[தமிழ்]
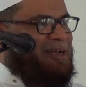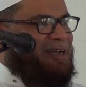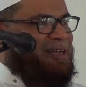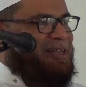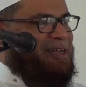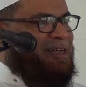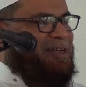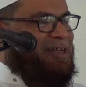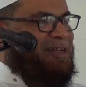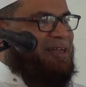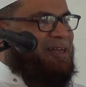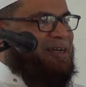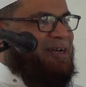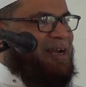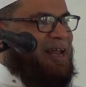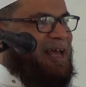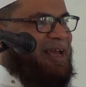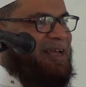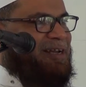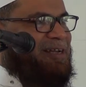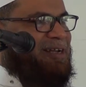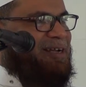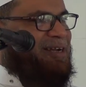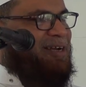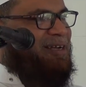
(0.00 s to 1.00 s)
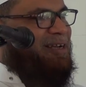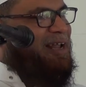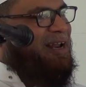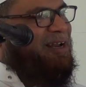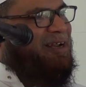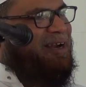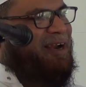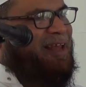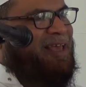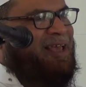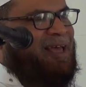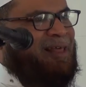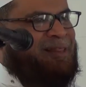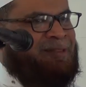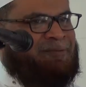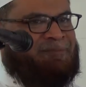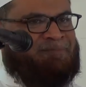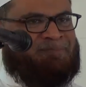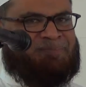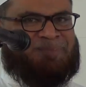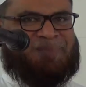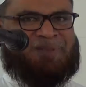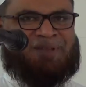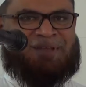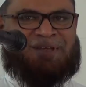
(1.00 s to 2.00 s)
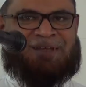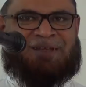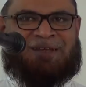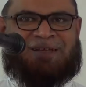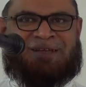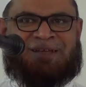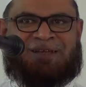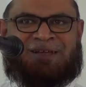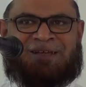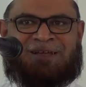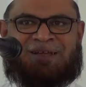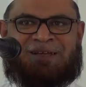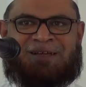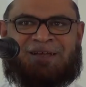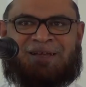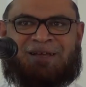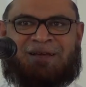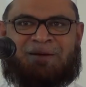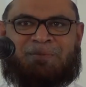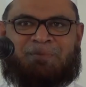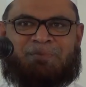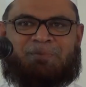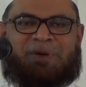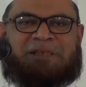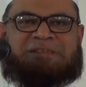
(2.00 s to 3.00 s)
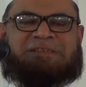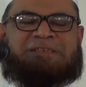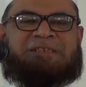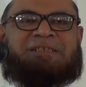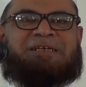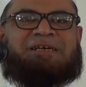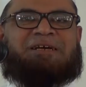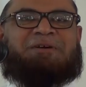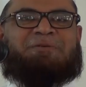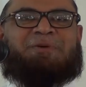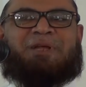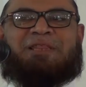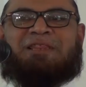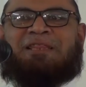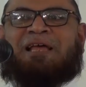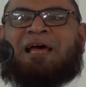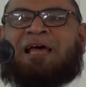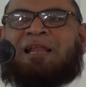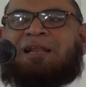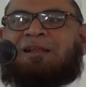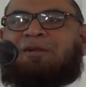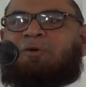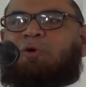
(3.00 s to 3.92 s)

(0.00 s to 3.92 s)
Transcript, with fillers: நீங்கள் இருக்கிறீர்களா என்று கேட்டால் கிடையாது மஸ்ஜிதுக்கு வந்தால்